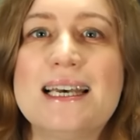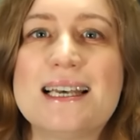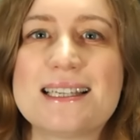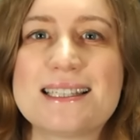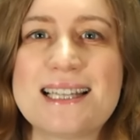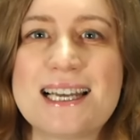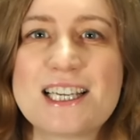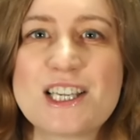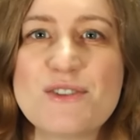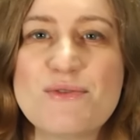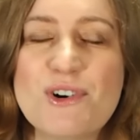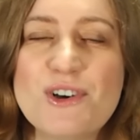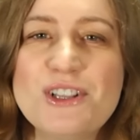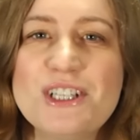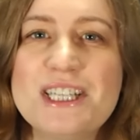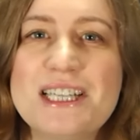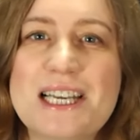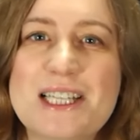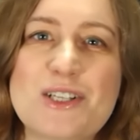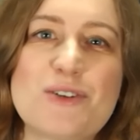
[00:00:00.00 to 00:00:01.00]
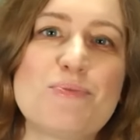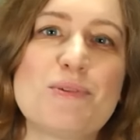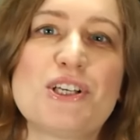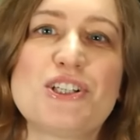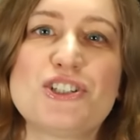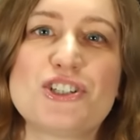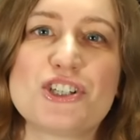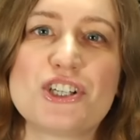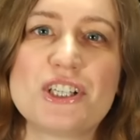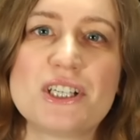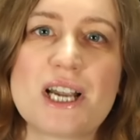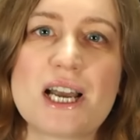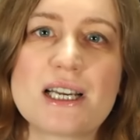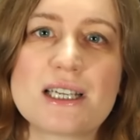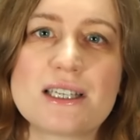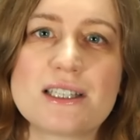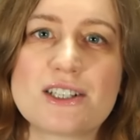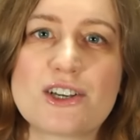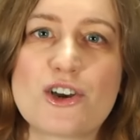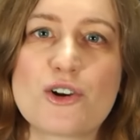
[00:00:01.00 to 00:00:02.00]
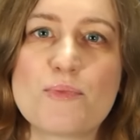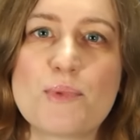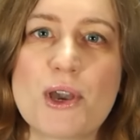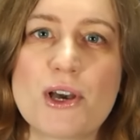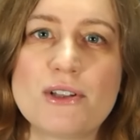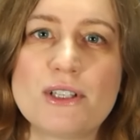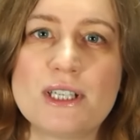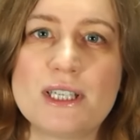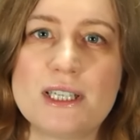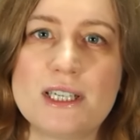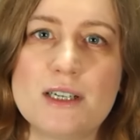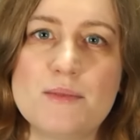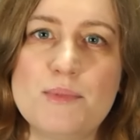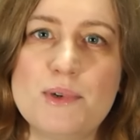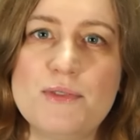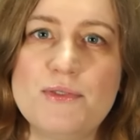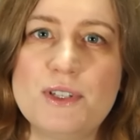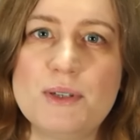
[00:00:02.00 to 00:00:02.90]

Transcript: Znaki wodne natomiast, czyli raki, skorpiony i ryby,